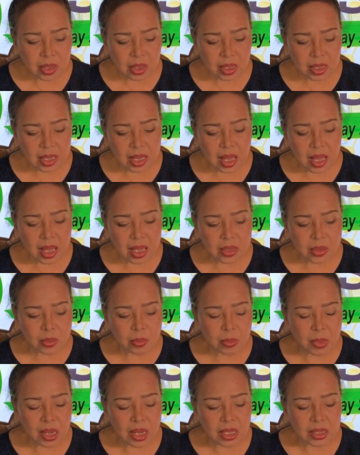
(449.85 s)
Kaya
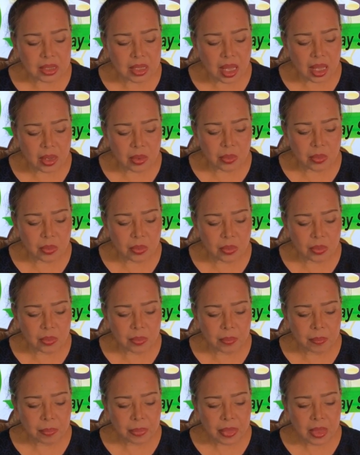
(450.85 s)
yung mga
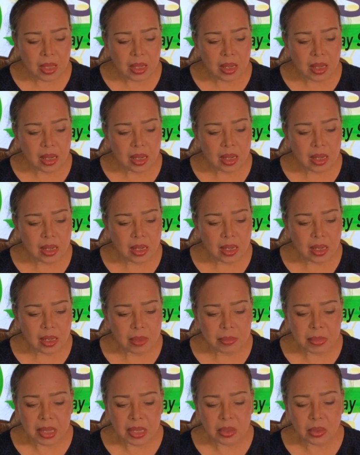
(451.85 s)
taong uh,
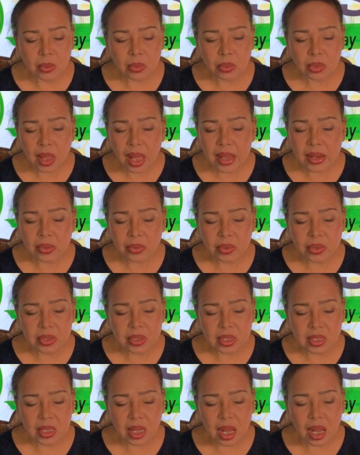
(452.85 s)
merong
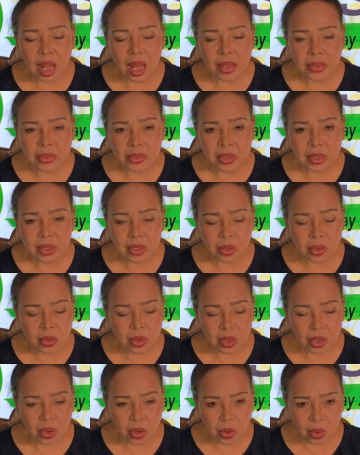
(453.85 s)
thyroid, under
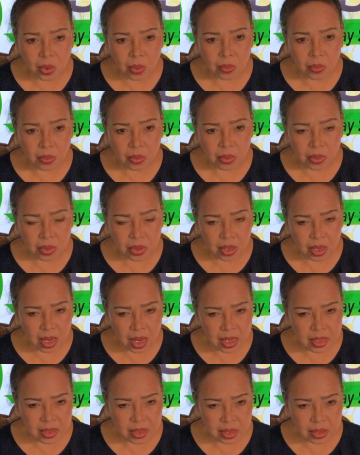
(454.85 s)
or o or
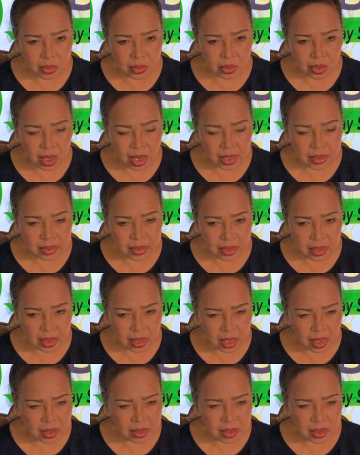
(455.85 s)
under or un,
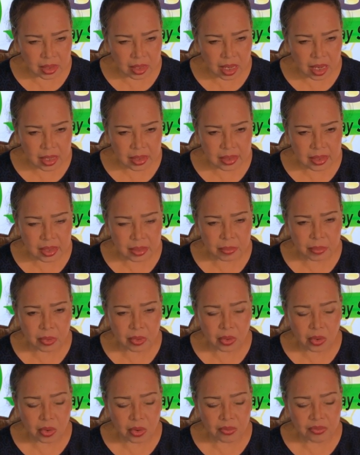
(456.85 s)
underactive
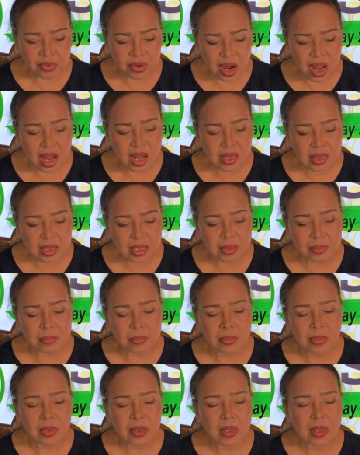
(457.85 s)
or overactive,
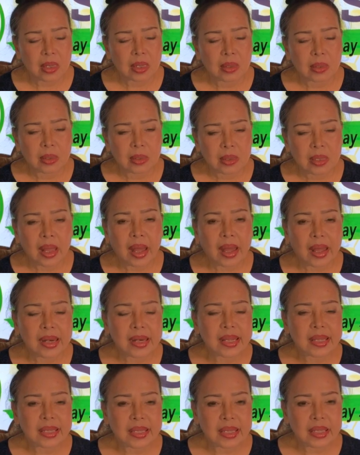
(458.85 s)

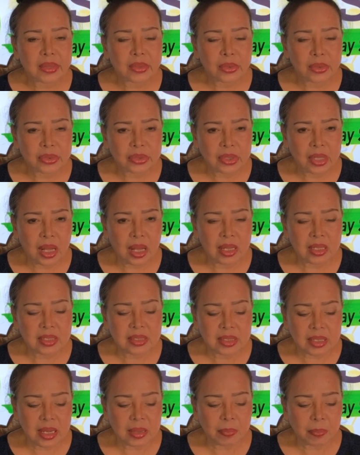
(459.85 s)
nakalink ito sa
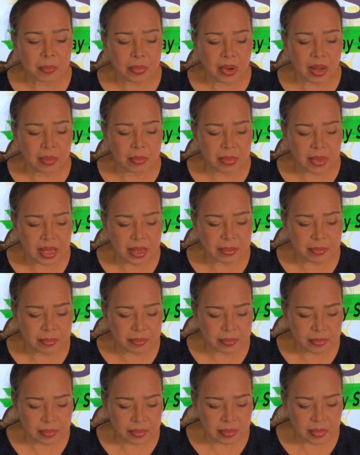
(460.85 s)
sleep
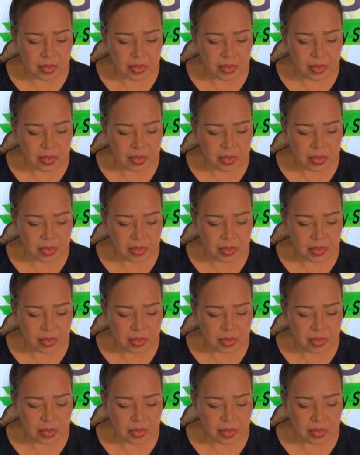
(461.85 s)
problem.